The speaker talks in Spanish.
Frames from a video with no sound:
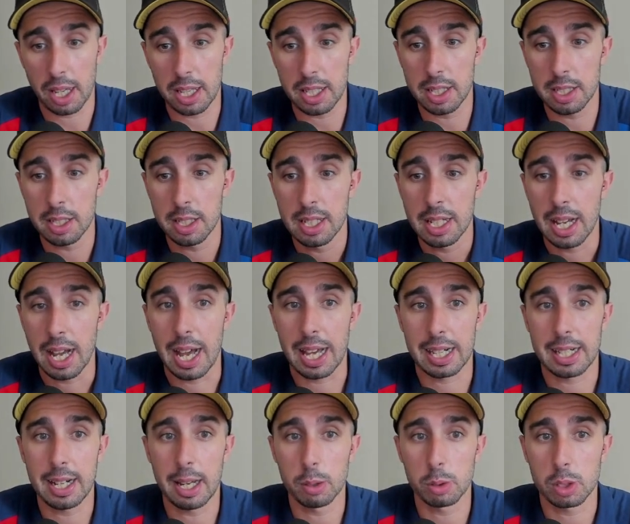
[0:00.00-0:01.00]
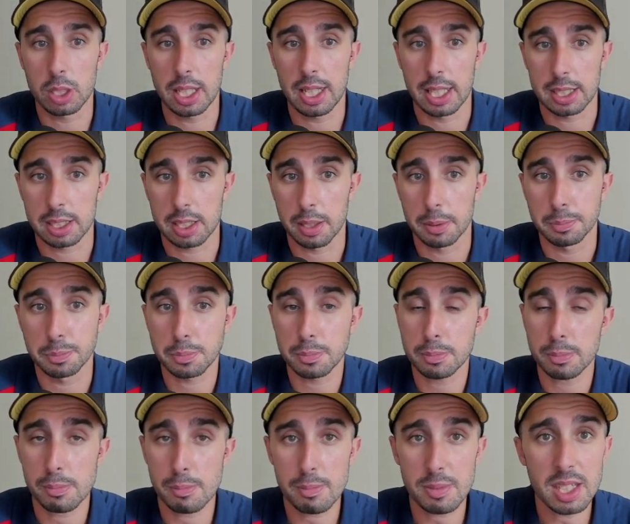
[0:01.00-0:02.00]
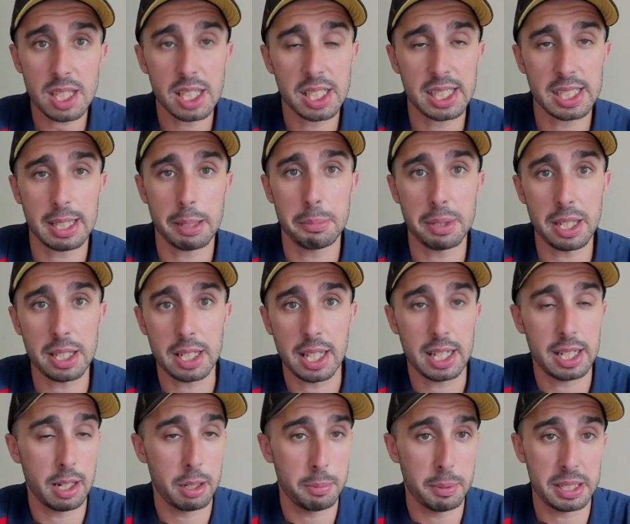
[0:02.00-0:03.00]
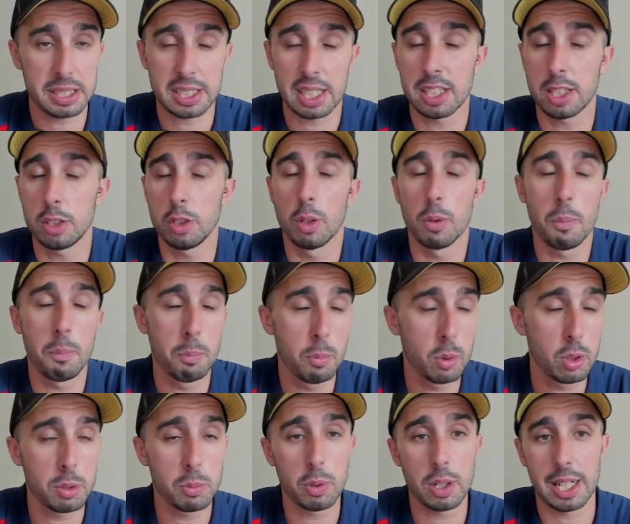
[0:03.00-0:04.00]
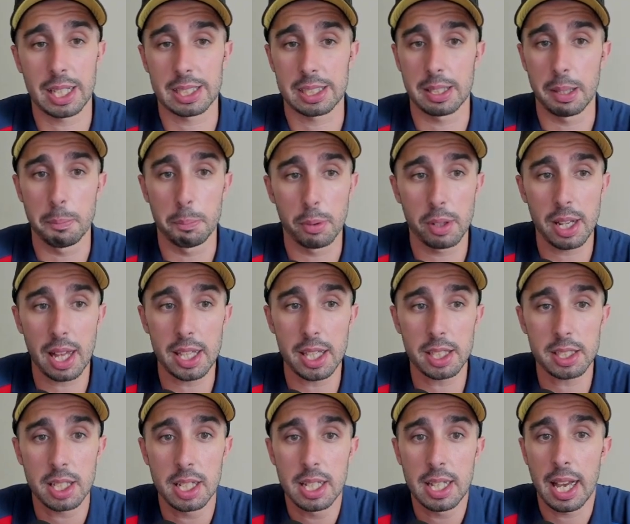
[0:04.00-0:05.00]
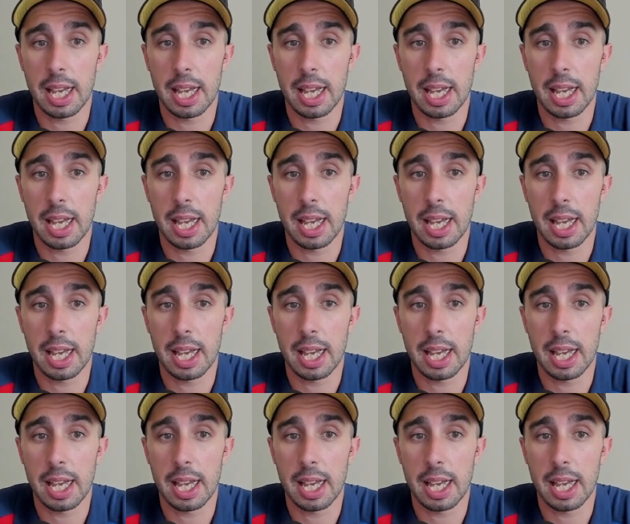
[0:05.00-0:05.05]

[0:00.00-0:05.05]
ahí Arnau Tenas, que también en el B está haciendo muy buenas temporadas,